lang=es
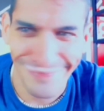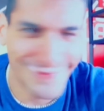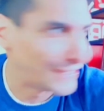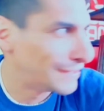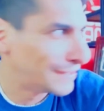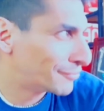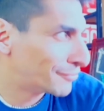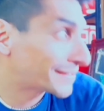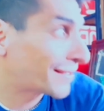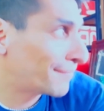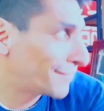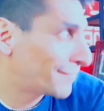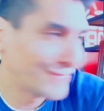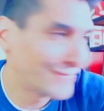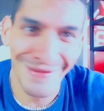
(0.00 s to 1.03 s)
sin importar
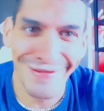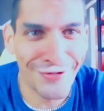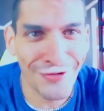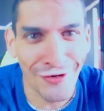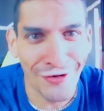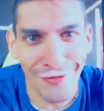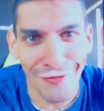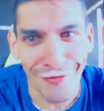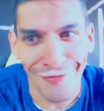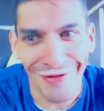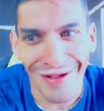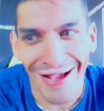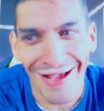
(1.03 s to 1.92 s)
también si hizo